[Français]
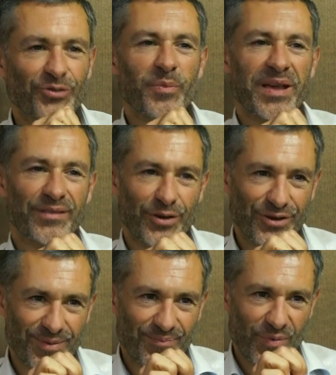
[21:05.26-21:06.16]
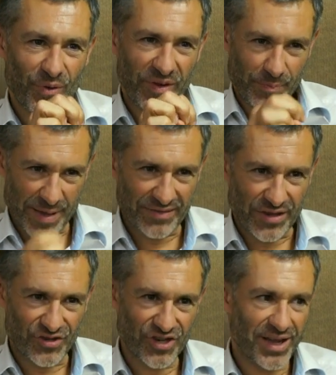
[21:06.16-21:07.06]
de personnes, en fait,
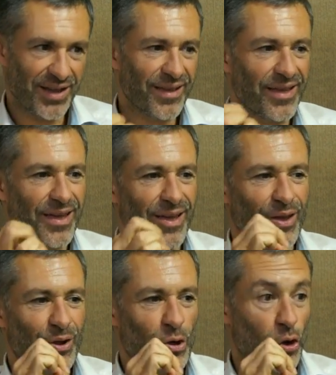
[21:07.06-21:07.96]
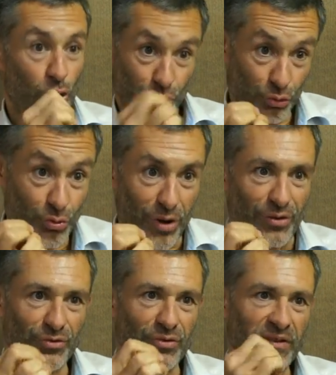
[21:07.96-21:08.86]
partageaient leur retour
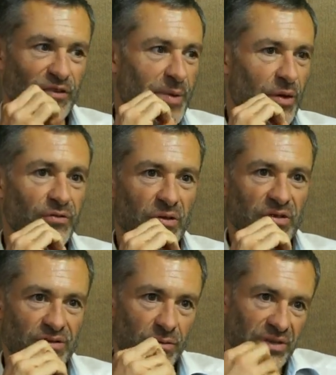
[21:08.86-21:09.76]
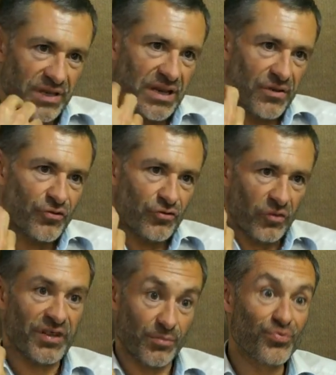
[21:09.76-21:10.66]
de cette expérience en disant qu'ils se
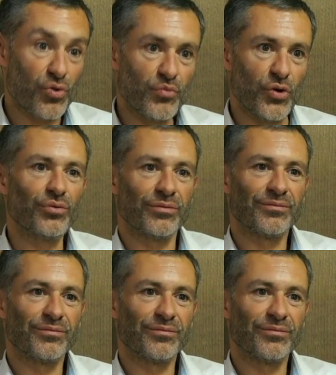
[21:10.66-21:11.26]
sentaient beaucoup mieux.